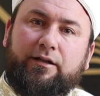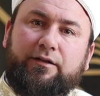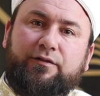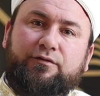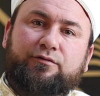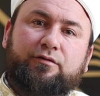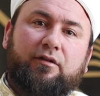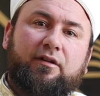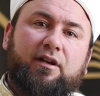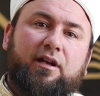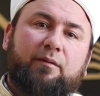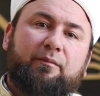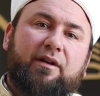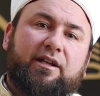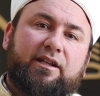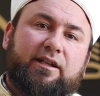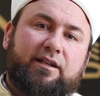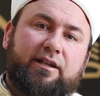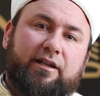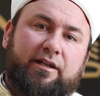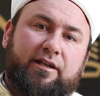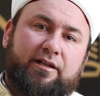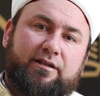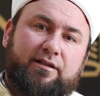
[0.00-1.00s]
Sonra
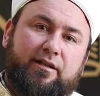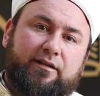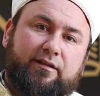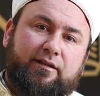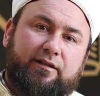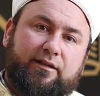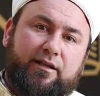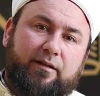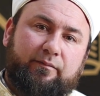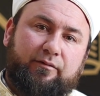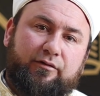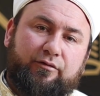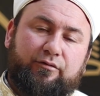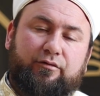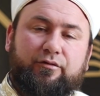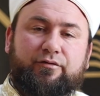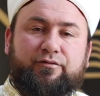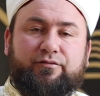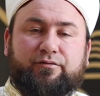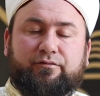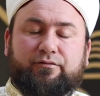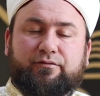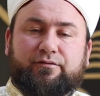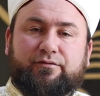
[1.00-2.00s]
Medine hicretinde
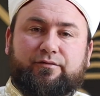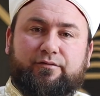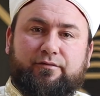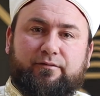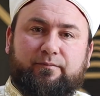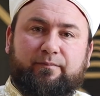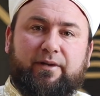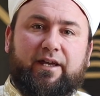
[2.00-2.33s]
biliyorsunuz